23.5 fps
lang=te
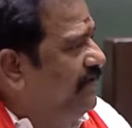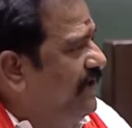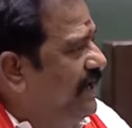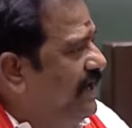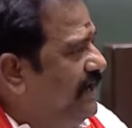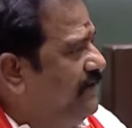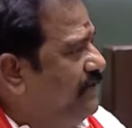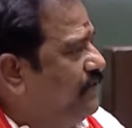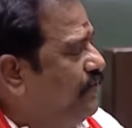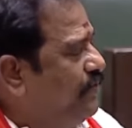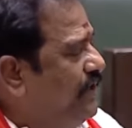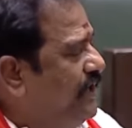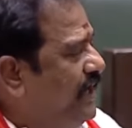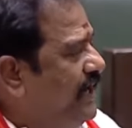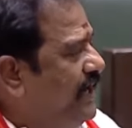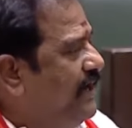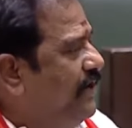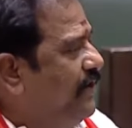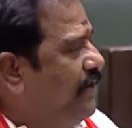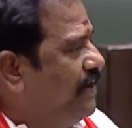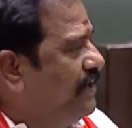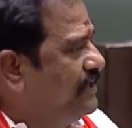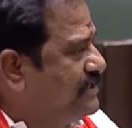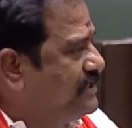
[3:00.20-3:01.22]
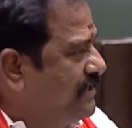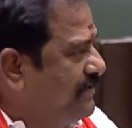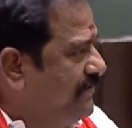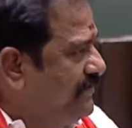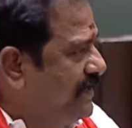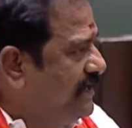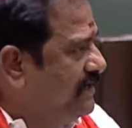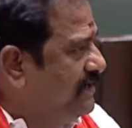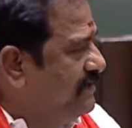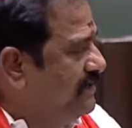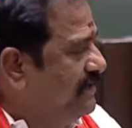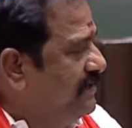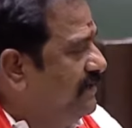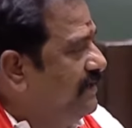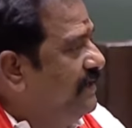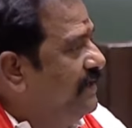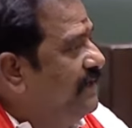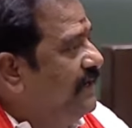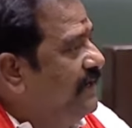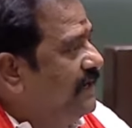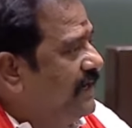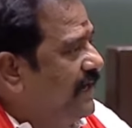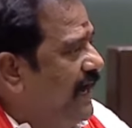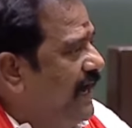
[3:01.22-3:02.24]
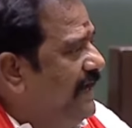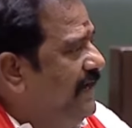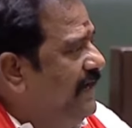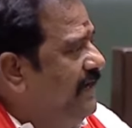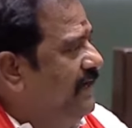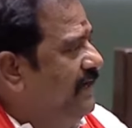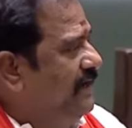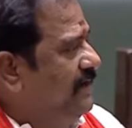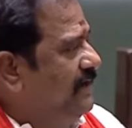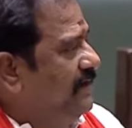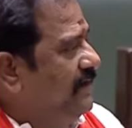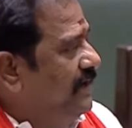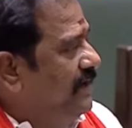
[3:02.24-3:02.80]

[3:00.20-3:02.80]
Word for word: గెలవాలనుకుంటే ఎన్నడో వచ్చేవాడిని కానీ